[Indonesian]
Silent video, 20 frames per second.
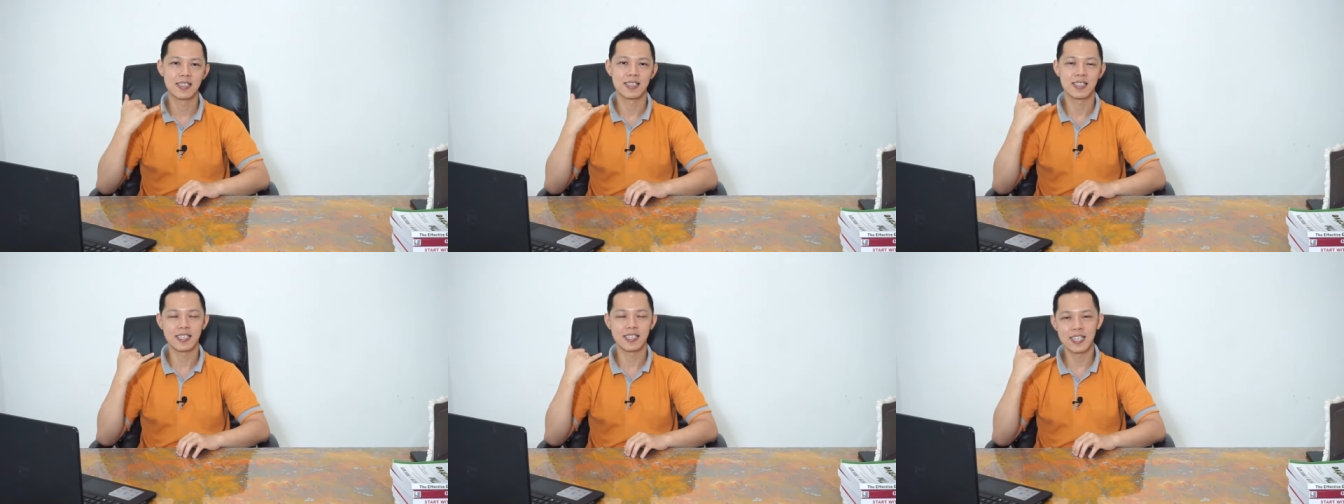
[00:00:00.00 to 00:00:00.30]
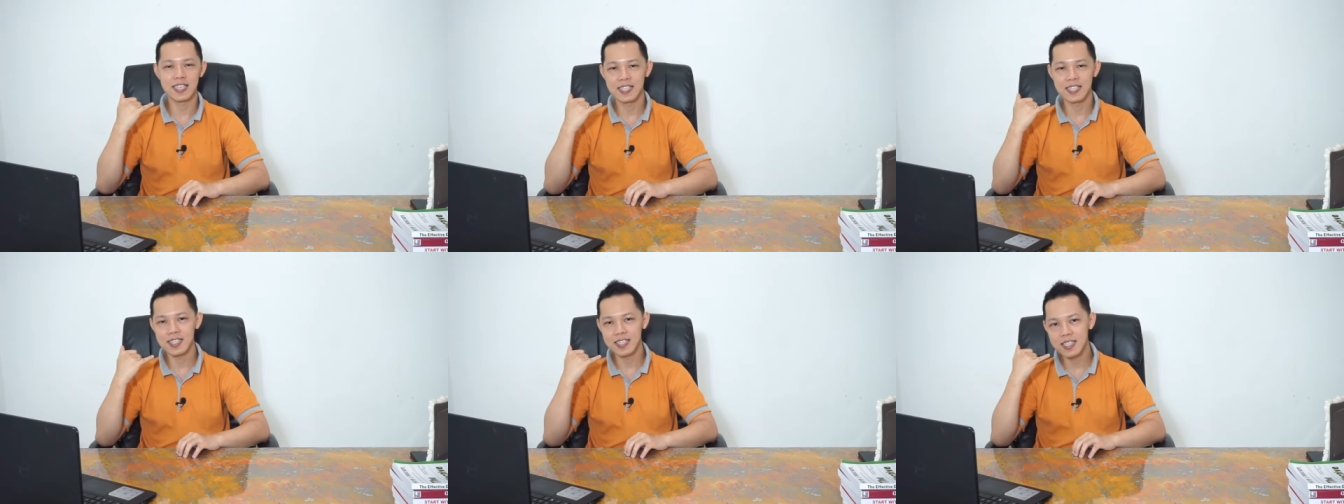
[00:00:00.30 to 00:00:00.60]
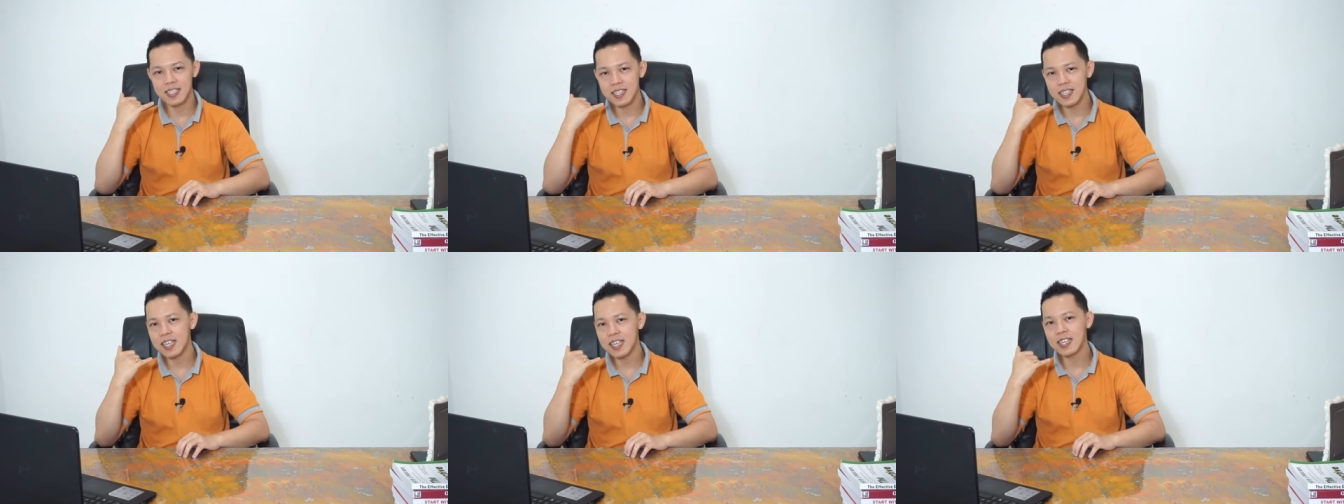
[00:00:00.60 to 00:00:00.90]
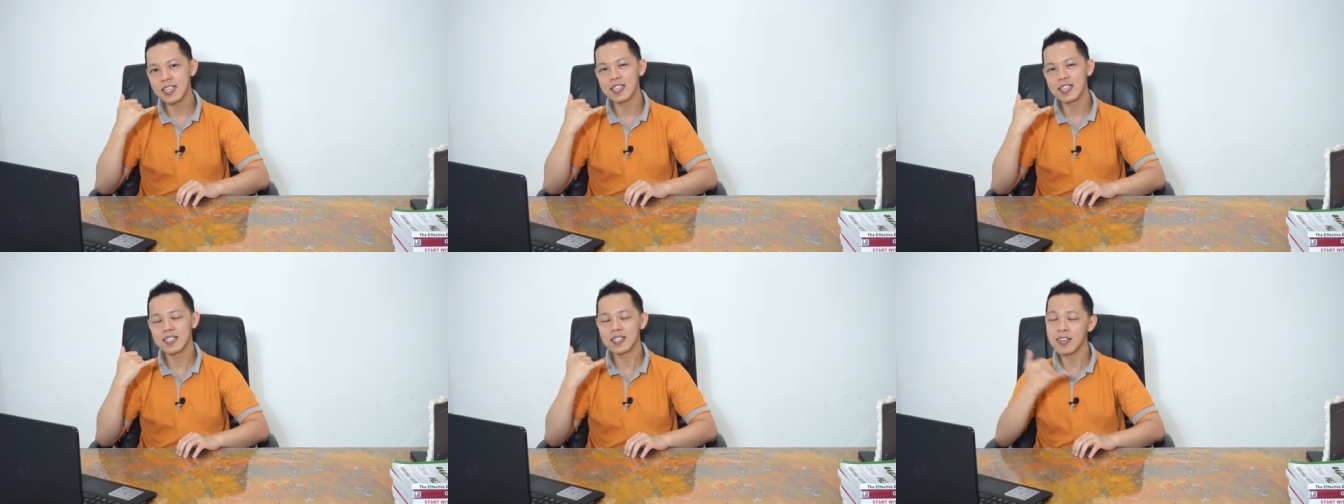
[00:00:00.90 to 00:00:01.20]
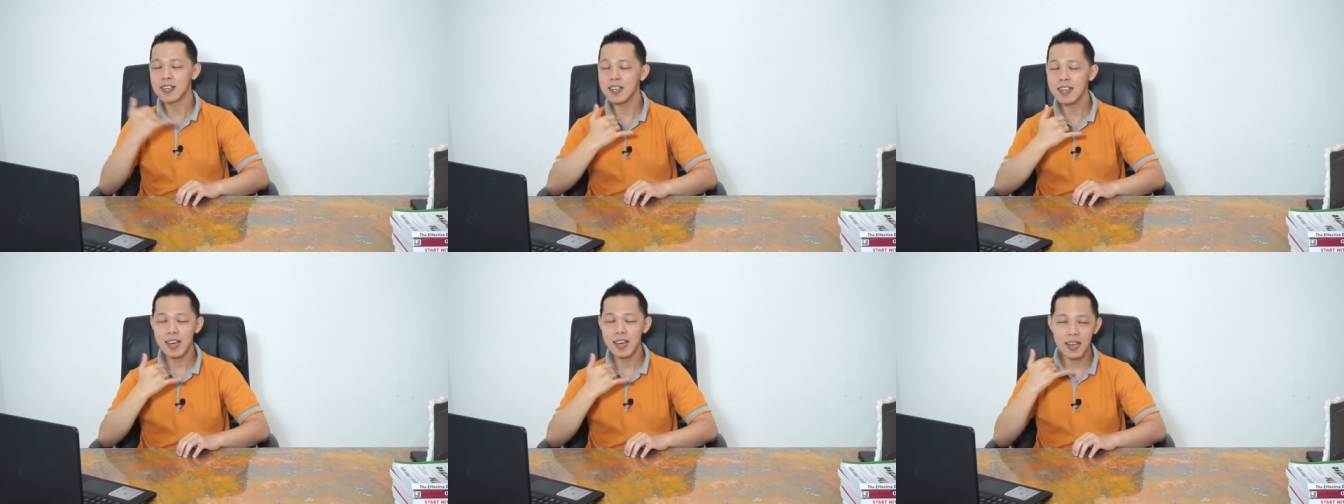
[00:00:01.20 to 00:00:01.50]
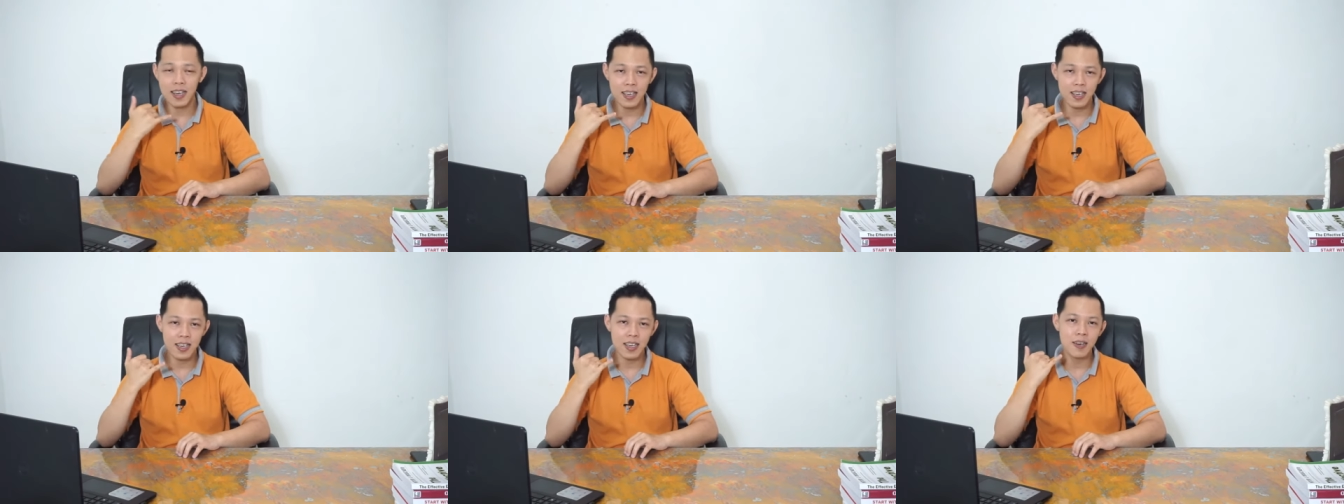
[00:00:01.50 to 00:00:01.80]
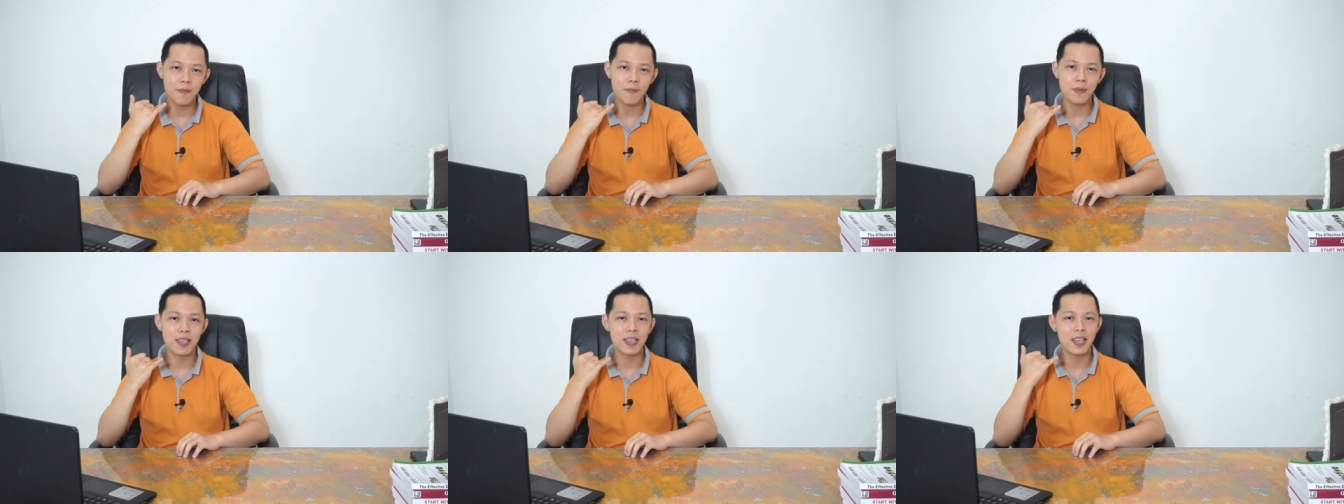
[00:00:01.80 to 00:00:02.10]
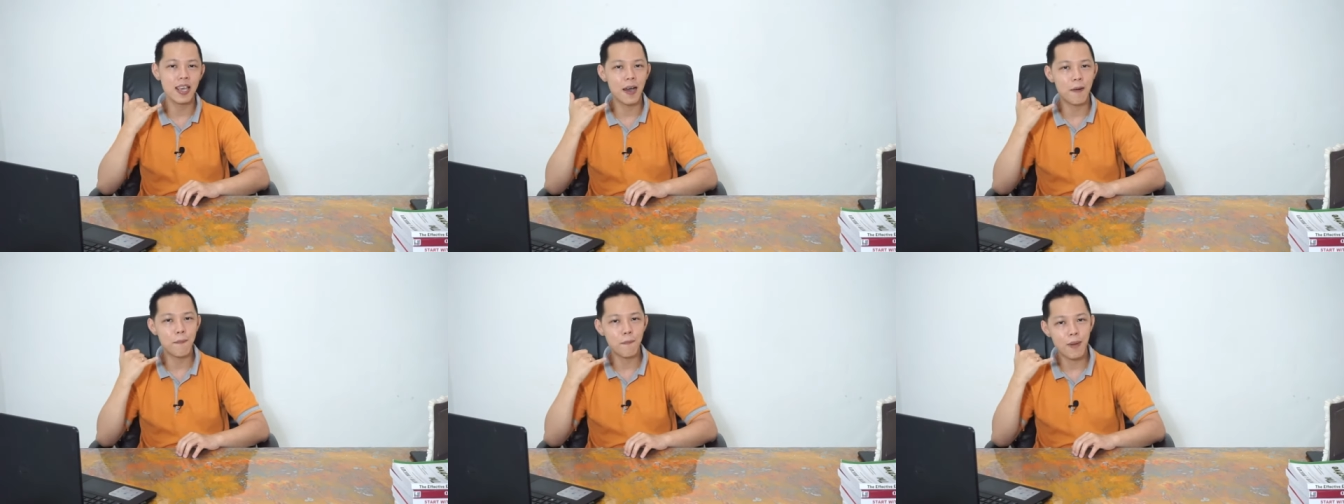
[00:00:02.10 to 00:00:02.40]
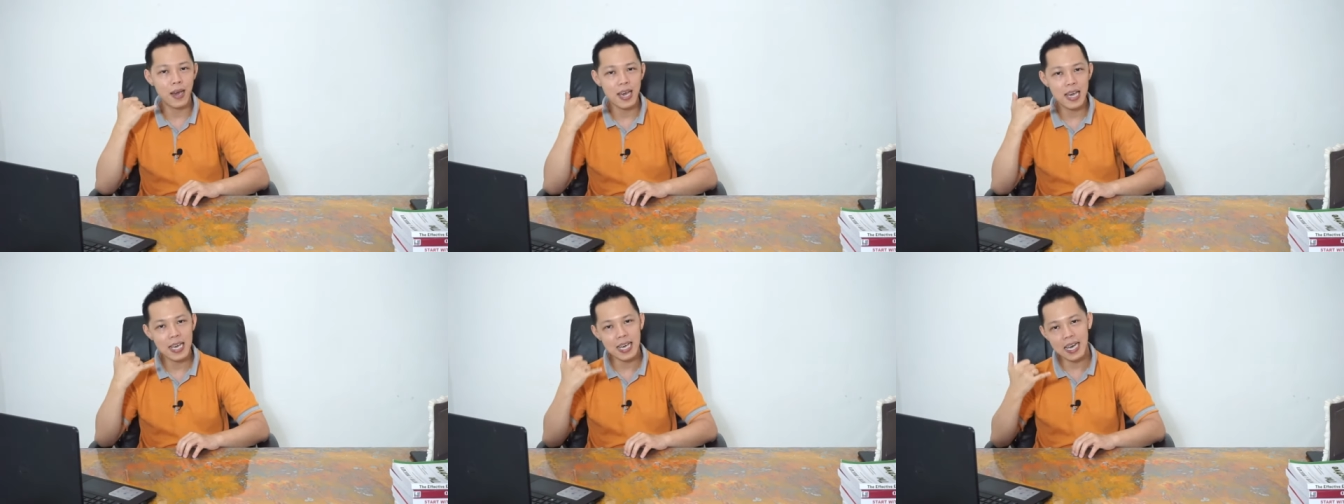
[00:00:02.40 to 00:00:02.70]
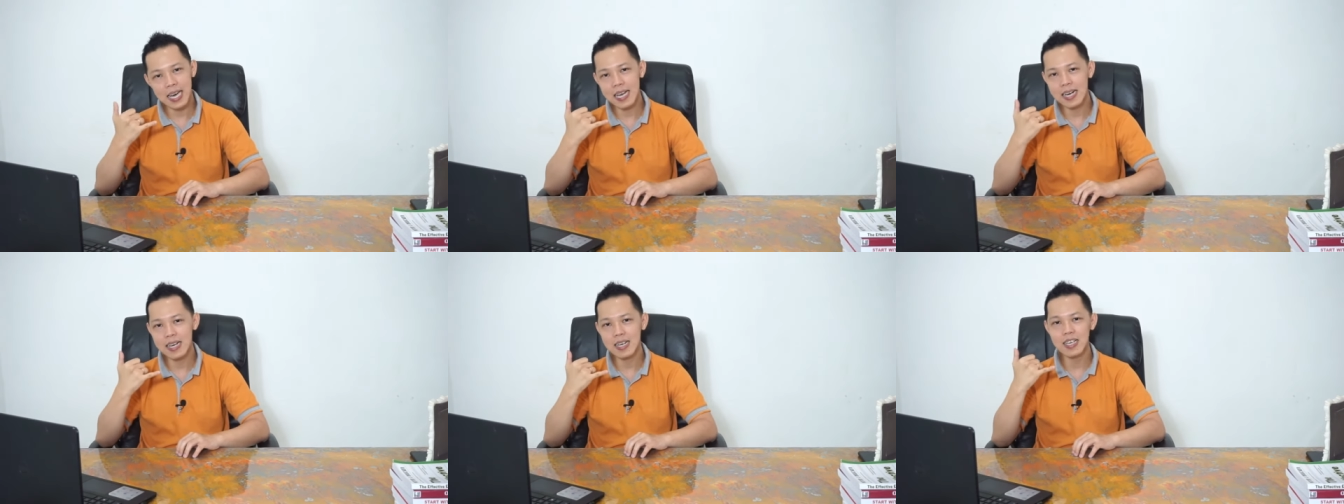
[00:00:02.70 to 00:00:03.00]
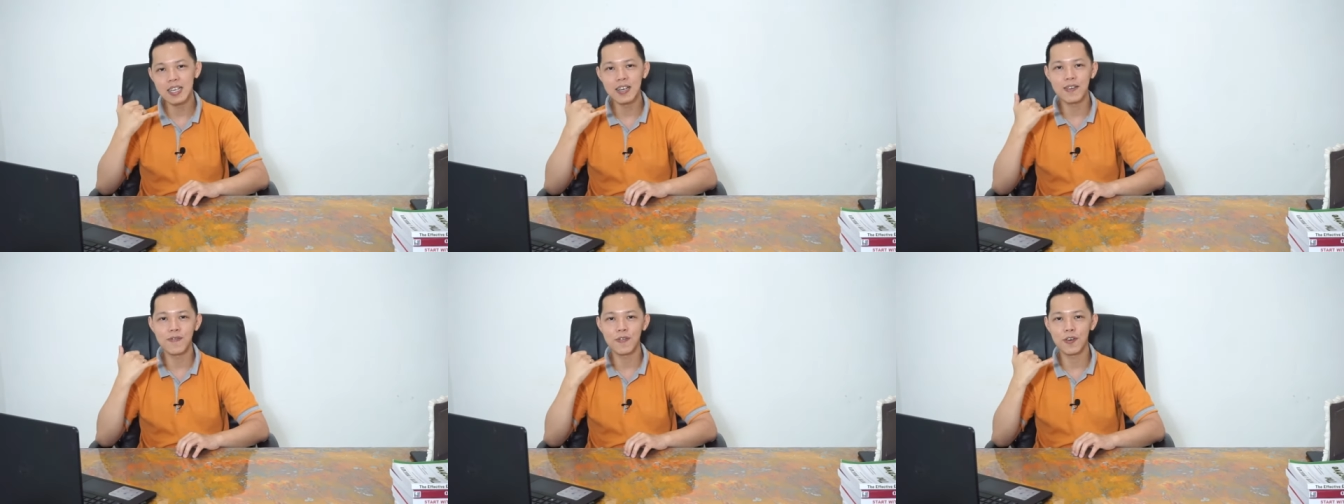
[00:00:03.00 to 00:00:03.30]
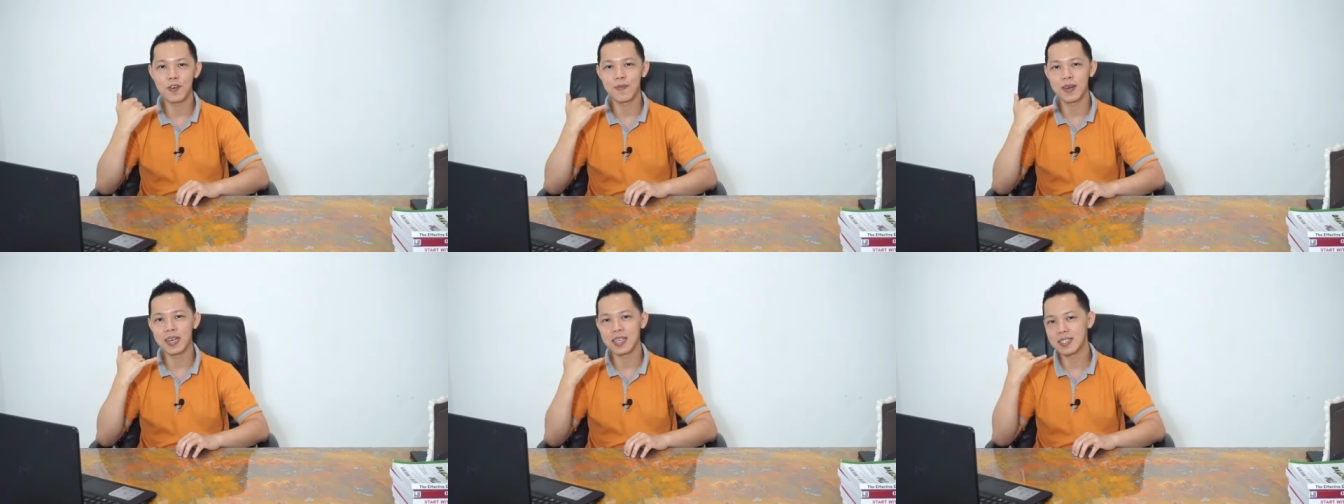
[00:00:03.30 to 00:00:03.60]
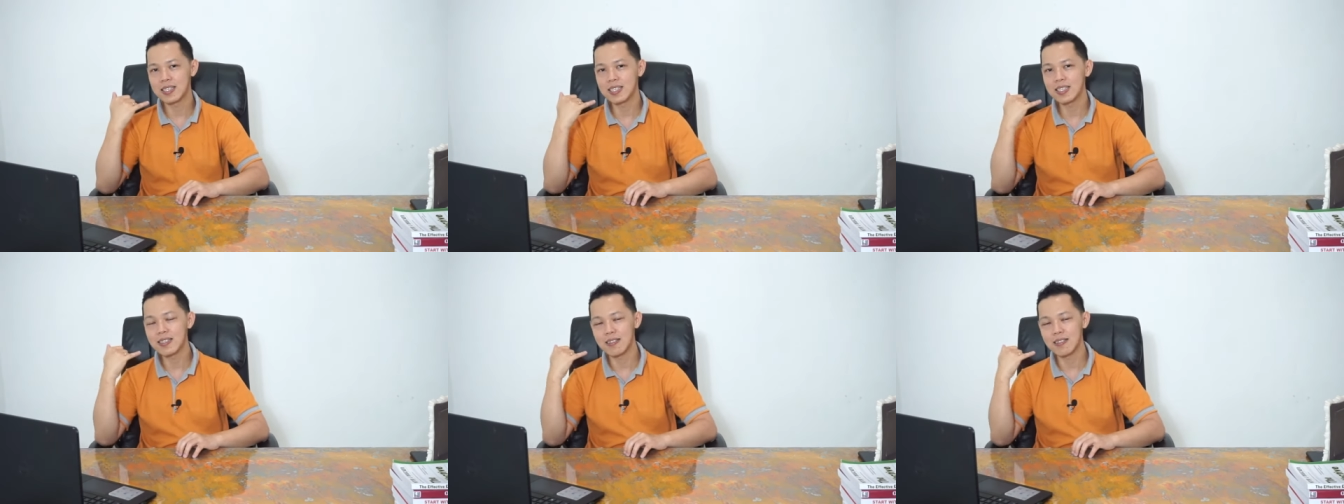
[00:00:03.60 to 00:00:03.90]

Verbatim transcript: titik-titik, saya ingin menyampaikan informasi